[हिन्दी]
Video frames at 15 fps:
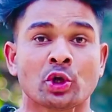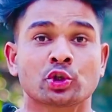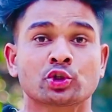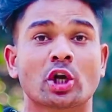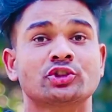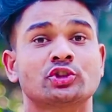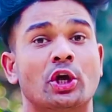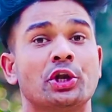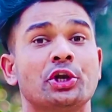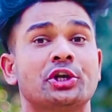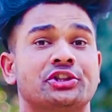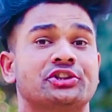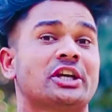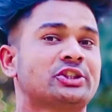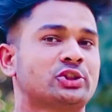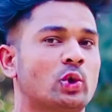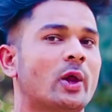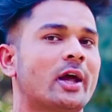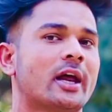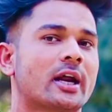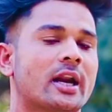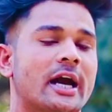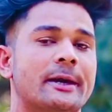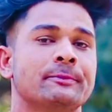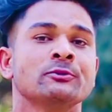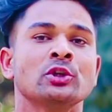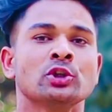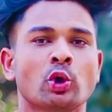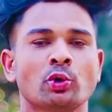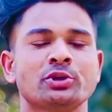इसका शरीर कितना चौड़ा लग रहा है
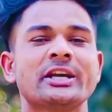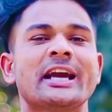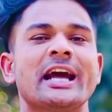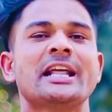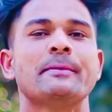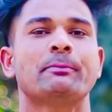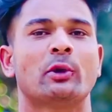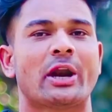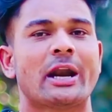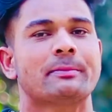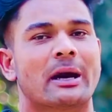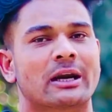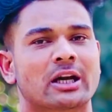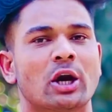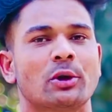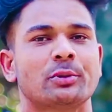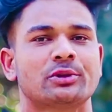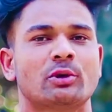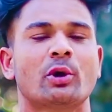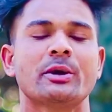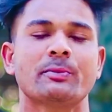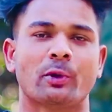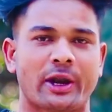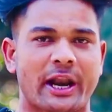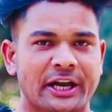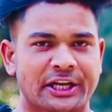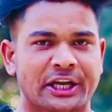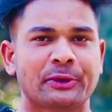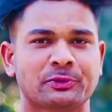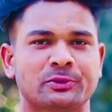तो उसी के लिए इंपॉर्टेंट इंपॉर्टेंट वर्कआउट बताऊंगा इंपॉर्टेंट
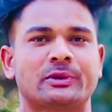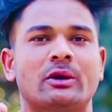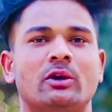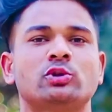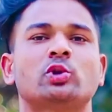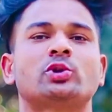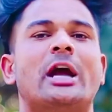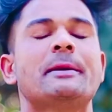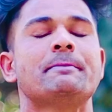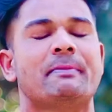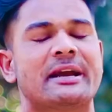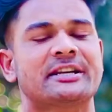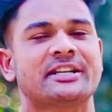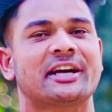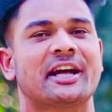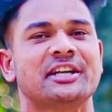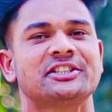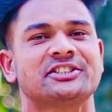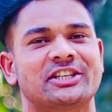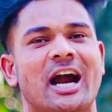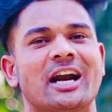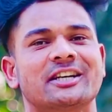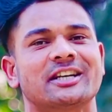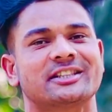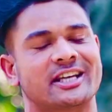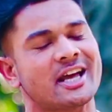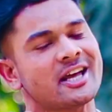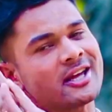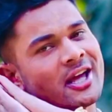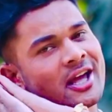टिप्स बताऊंगा तो टाइम वेस्ट तो तो नहीं करेंगे स्टार्ट करते
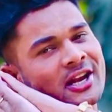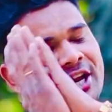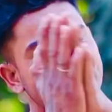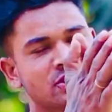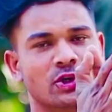हैं जस्ट